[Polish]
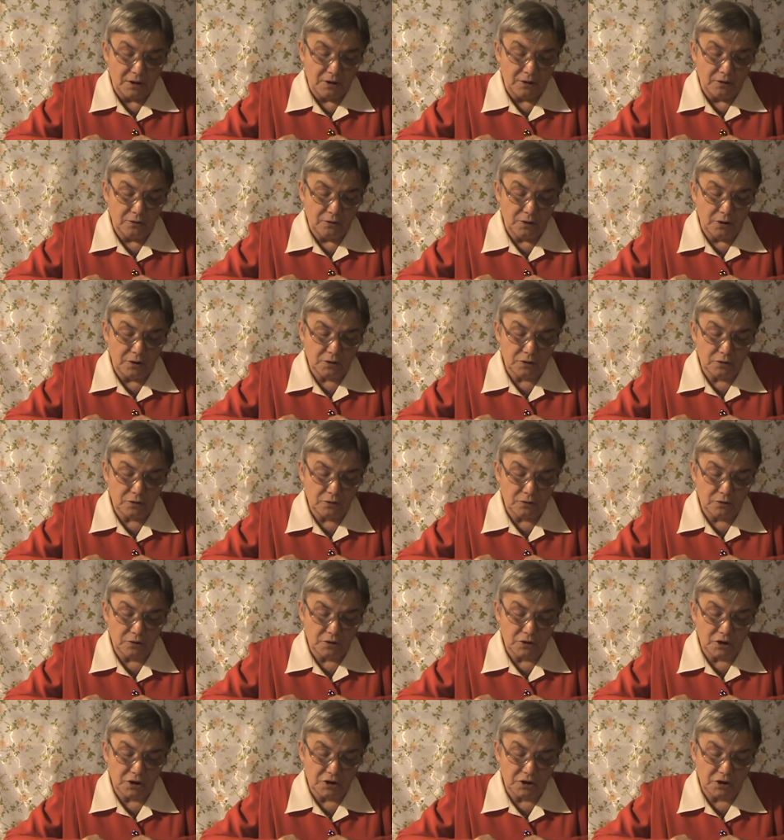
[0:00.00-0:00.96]

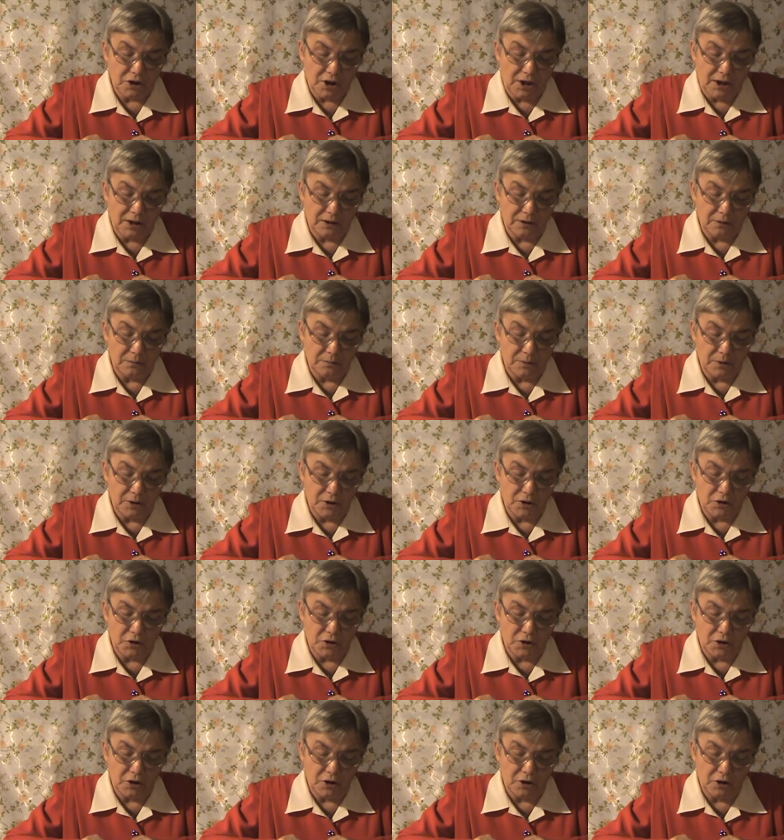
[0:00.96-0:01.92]
Nosząc ciężary
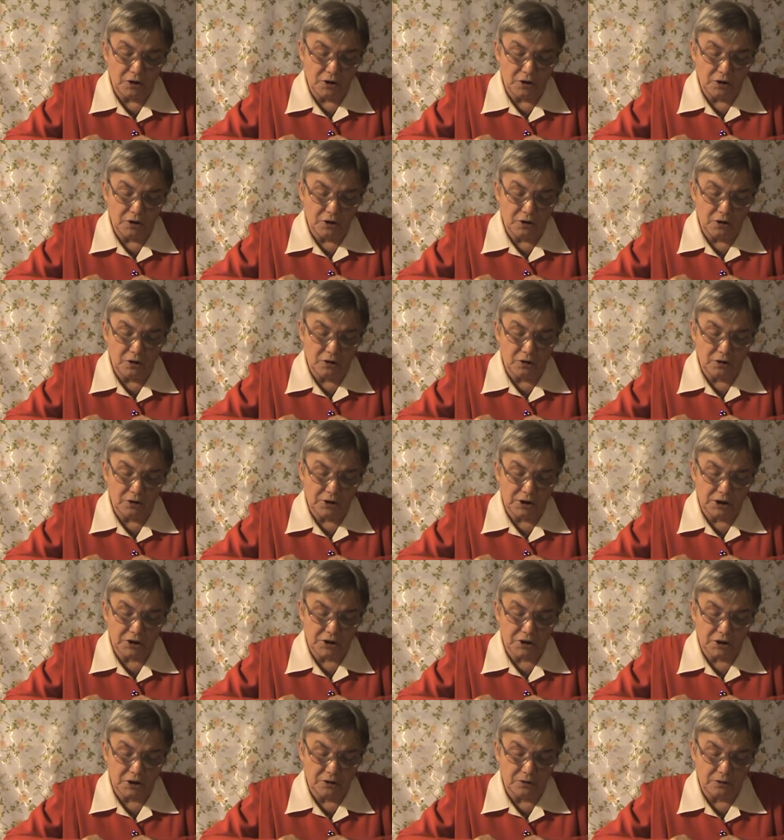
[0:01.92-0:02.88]
bliźnich, nie tylko
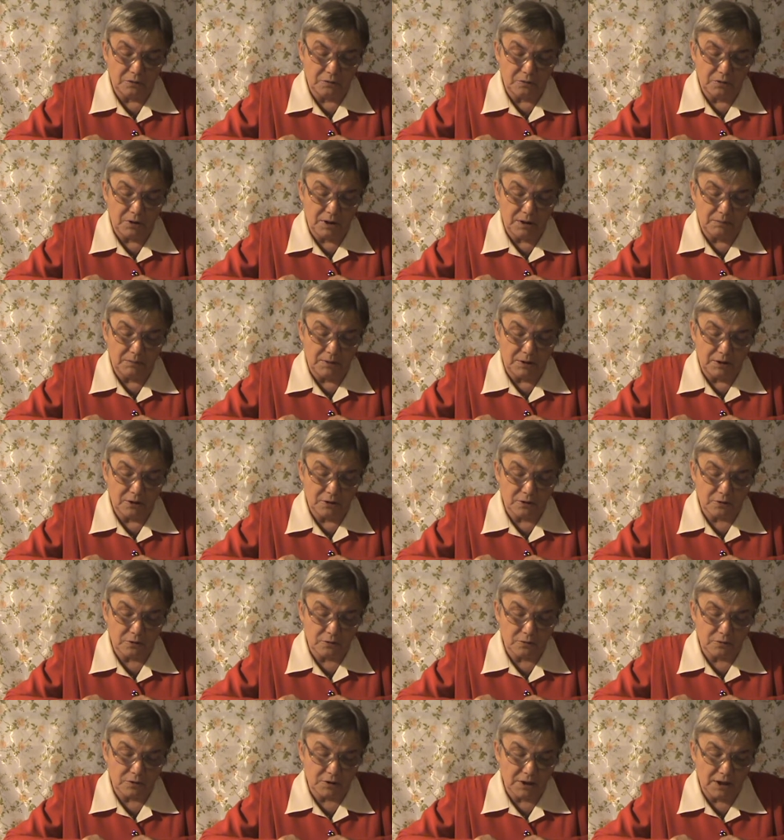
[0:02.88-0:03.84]
naśladujemy
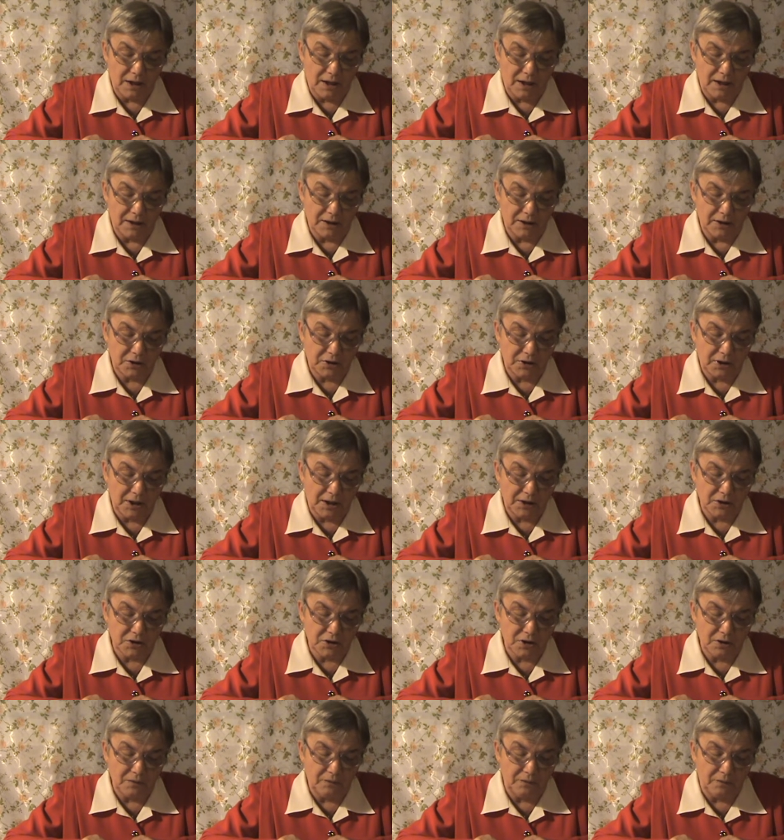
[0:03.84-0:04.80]
Jezusa, ale
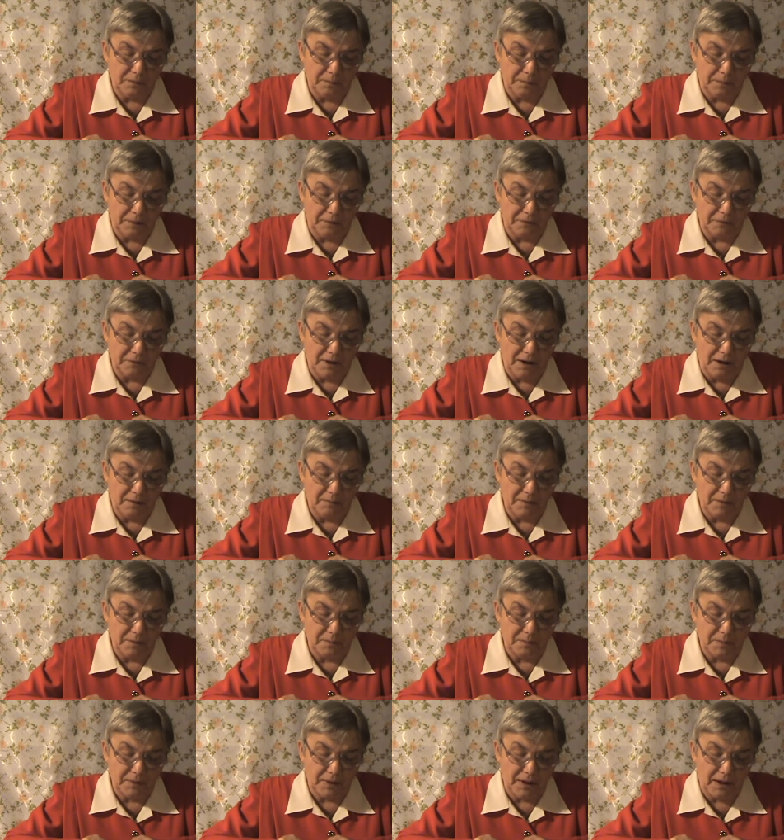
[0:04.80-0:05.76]
także
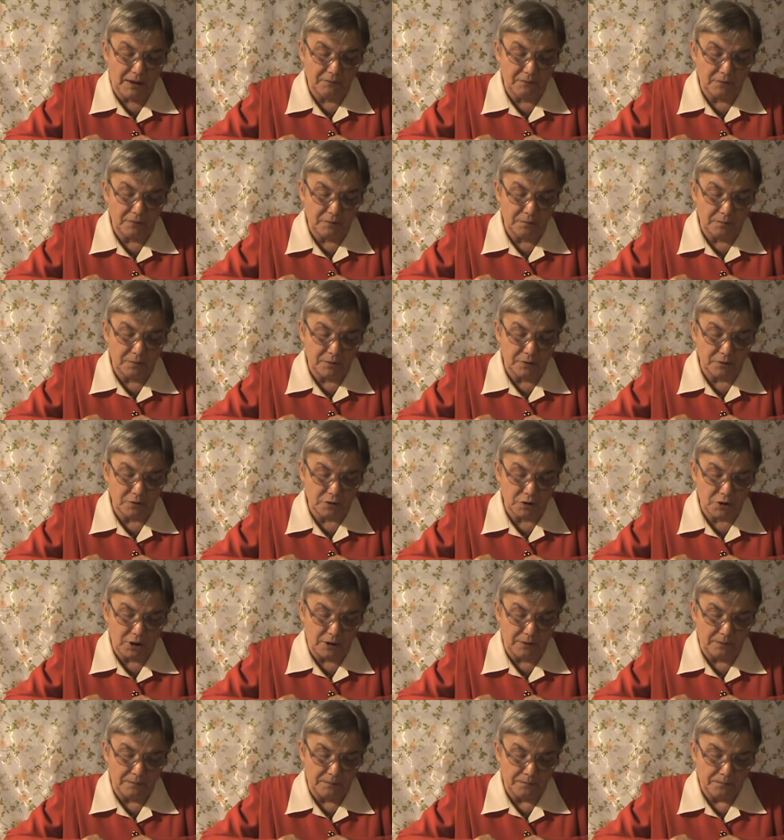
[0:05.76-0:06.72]
wypełniamy prawo Boże.